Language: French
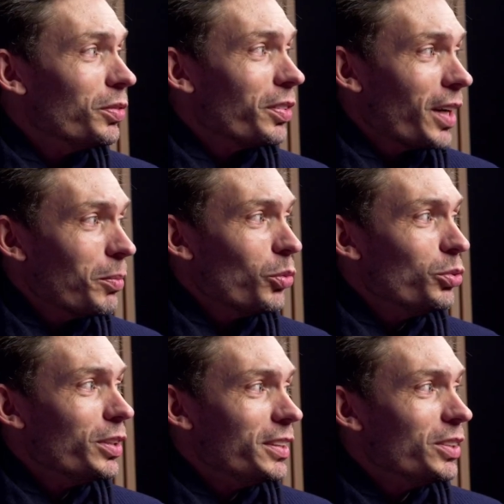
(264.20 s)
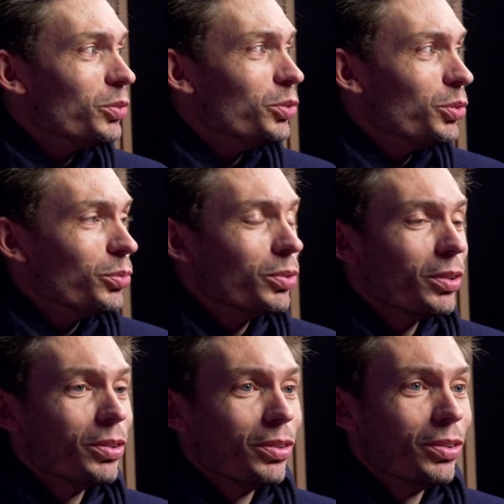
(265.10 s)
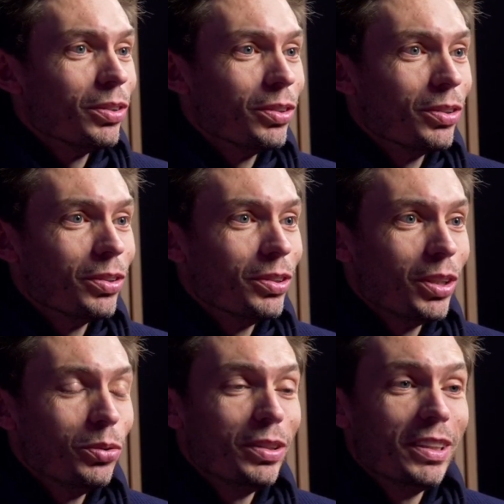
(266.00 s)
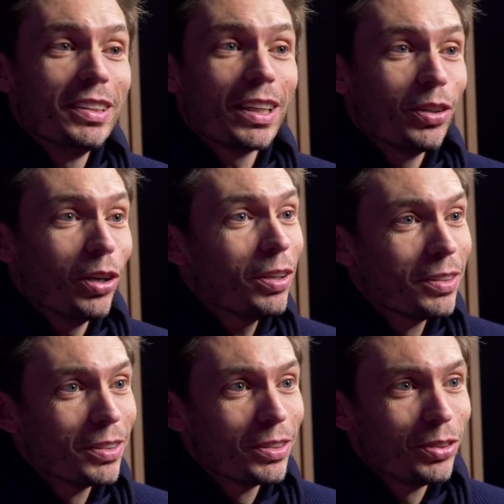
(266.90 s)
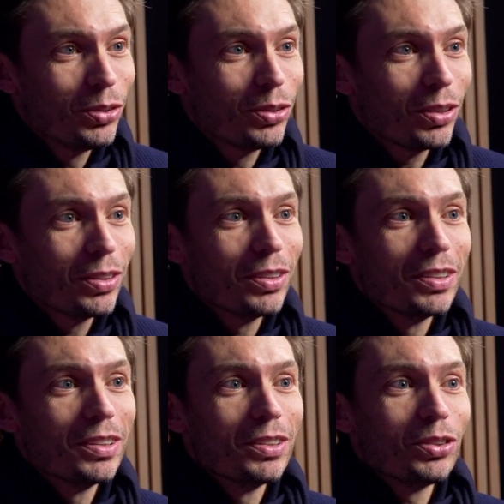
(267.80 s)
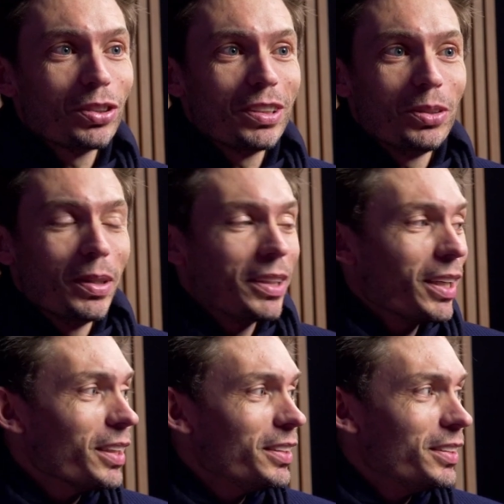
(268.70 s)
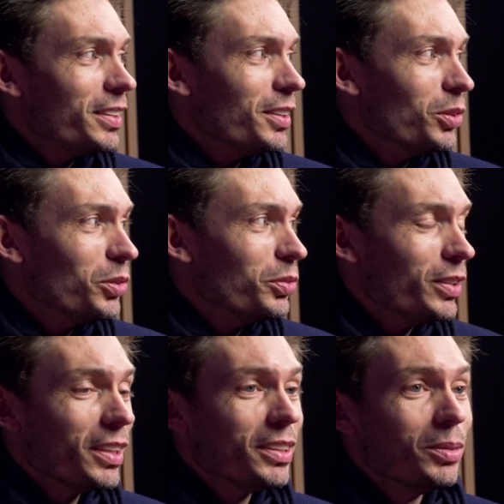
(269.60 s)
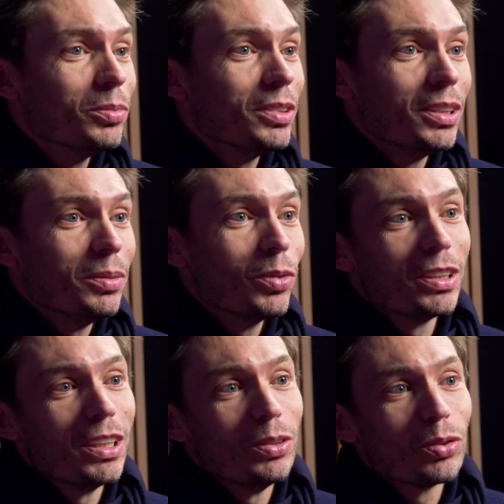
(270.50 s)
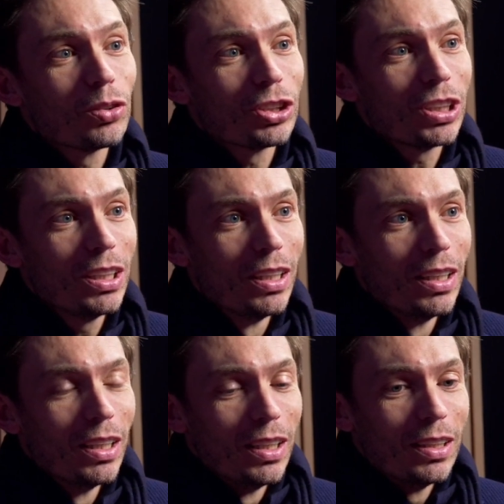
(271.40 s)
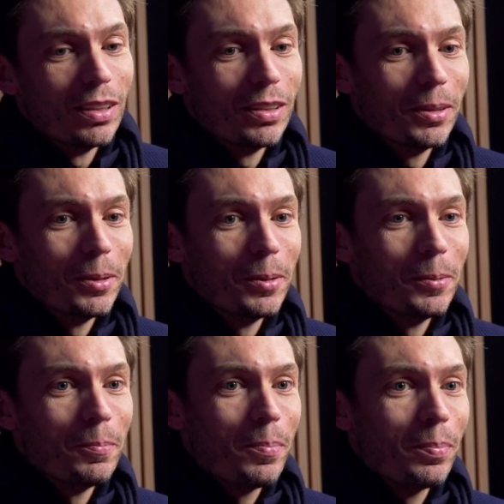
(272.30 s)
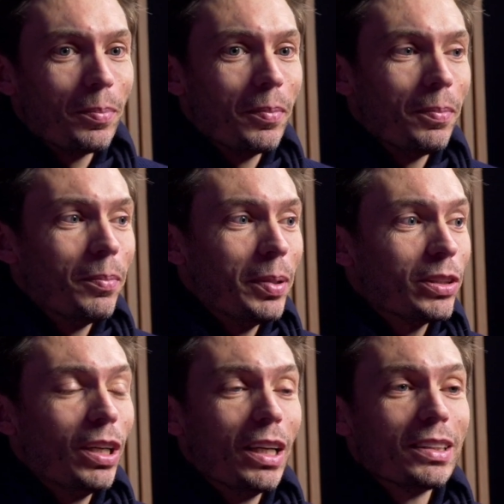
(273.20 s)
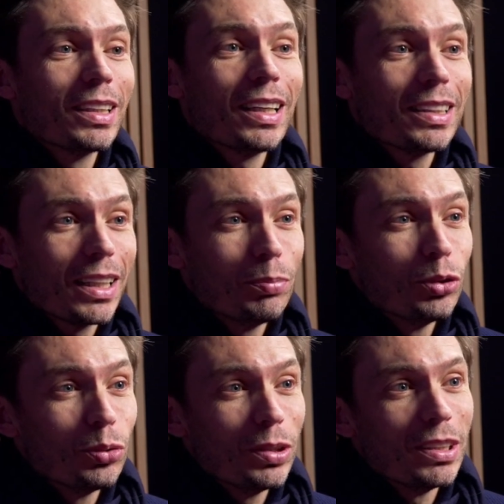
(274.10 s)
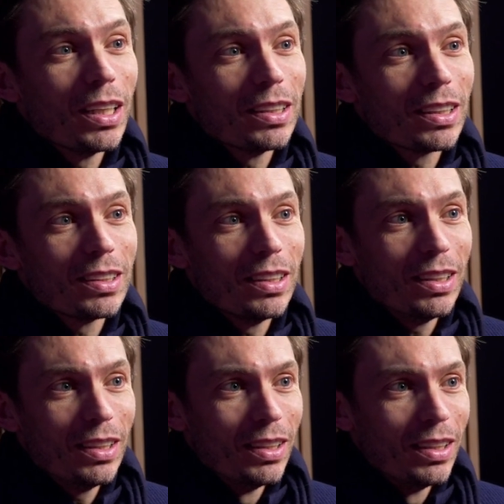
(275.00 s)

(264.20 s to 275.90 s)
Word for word: vraiment eu des discussions, euh, il y a eu des désaccords sur, euh, sur cette wildcard. C'est au final, c'est moi qui ai dû trancher parce qu'elle a très très peu joué ces dernières années.